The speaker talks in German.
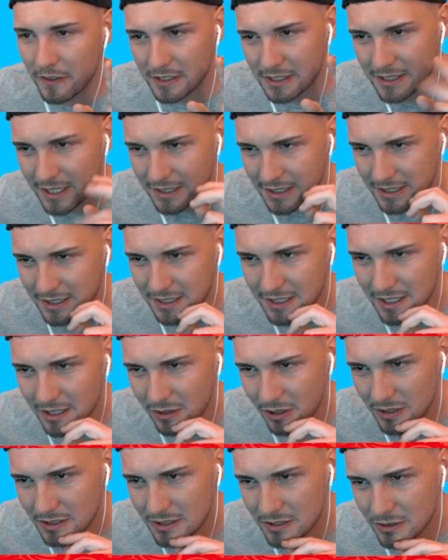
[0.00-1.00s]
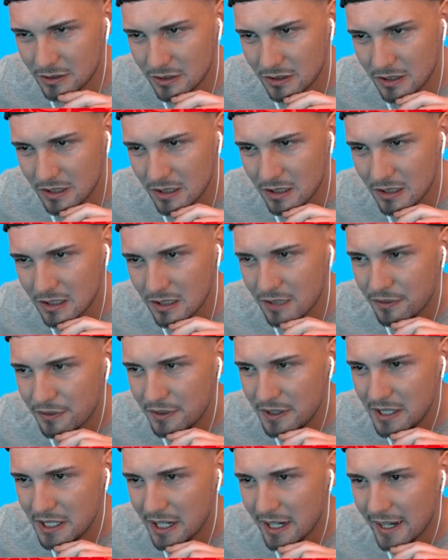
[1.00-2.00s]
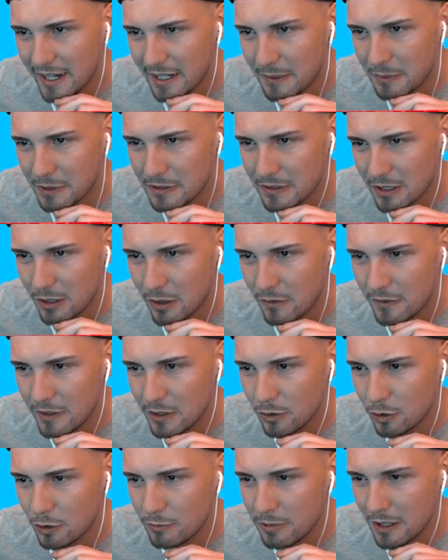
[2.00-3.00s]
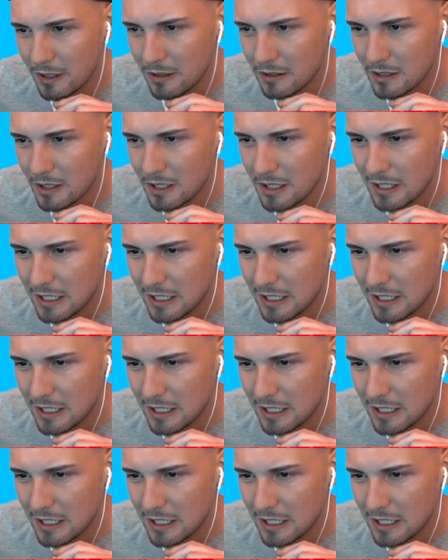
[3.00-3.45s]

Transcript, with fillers: Was ist das jetzt hier, Leute? So ein äh, Viereck. wir da irgendwie rüber?